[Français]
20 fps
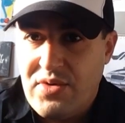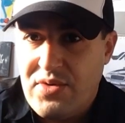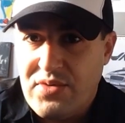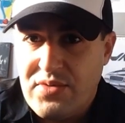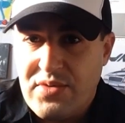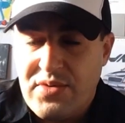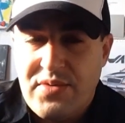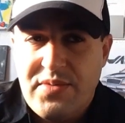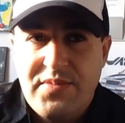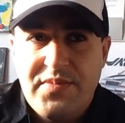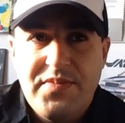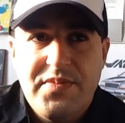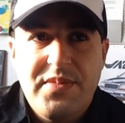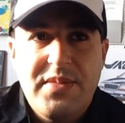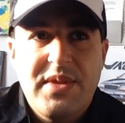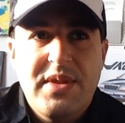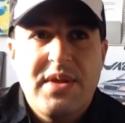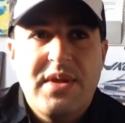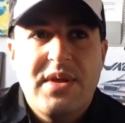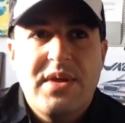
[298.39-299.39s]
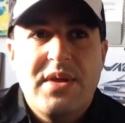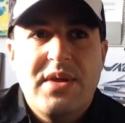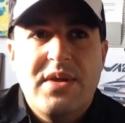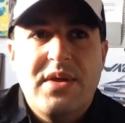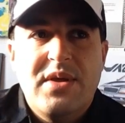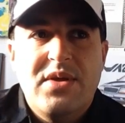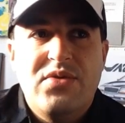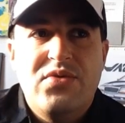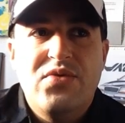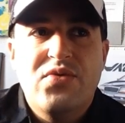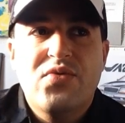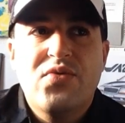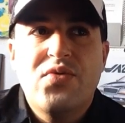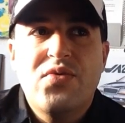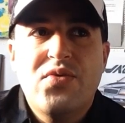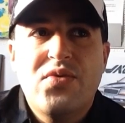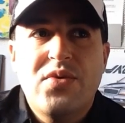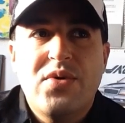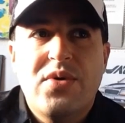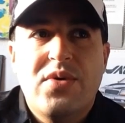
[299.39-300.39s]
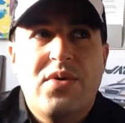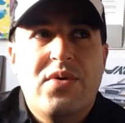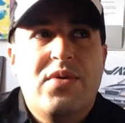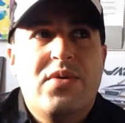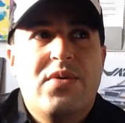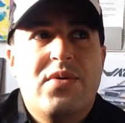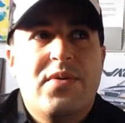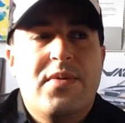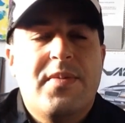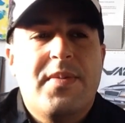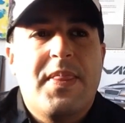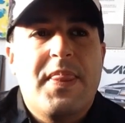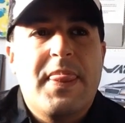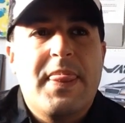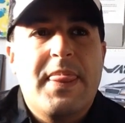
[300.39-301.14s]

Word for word: longue. Et du coup, ça